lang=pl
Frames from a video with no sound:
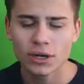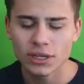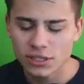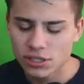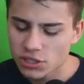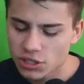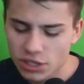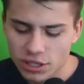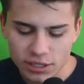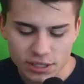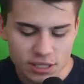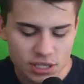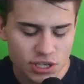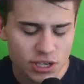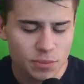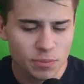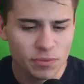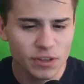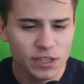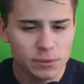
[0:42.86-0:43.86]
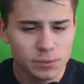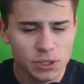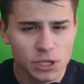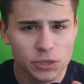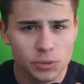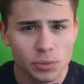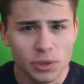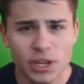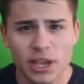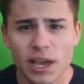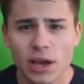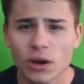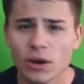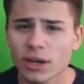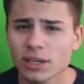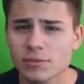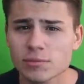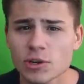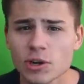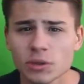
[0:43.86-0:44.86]
Oraz jeżeli chcecie wesprzeć mnie
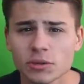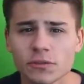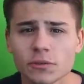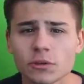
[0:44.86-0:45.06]
oraz moją